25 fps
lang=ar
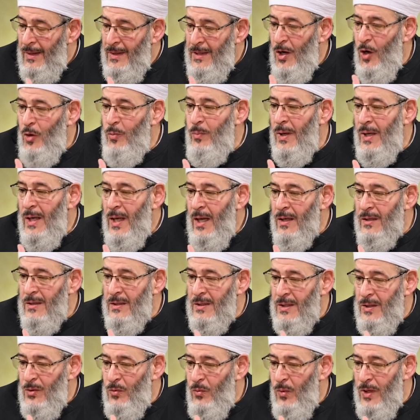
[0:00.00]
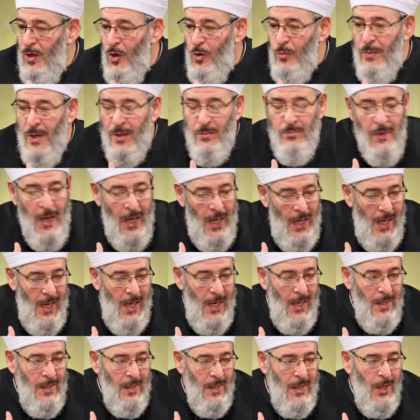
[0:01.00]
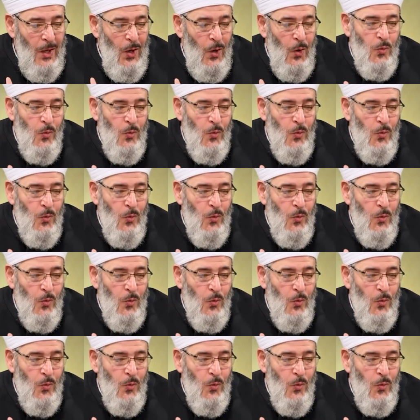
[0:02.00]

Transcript: يوم العرض ويوم المآل